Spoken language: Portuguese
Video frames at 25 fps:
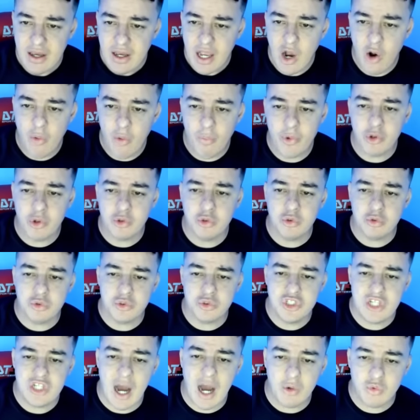É um produto
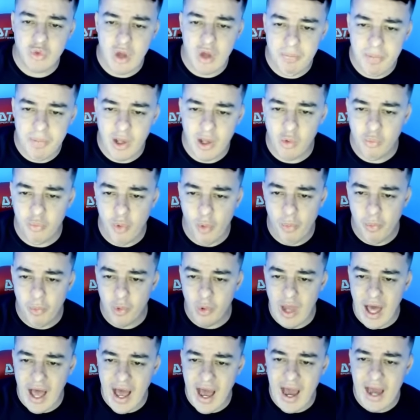de alto apelo
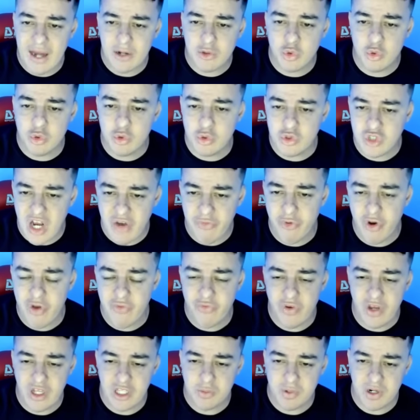popular, tudo já foi
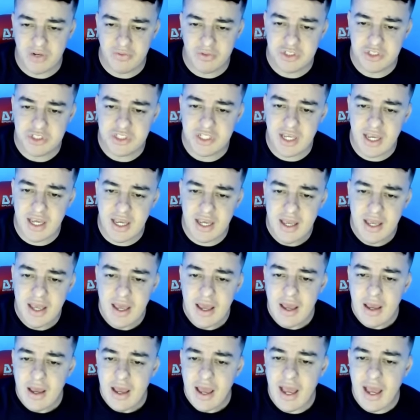feito para você,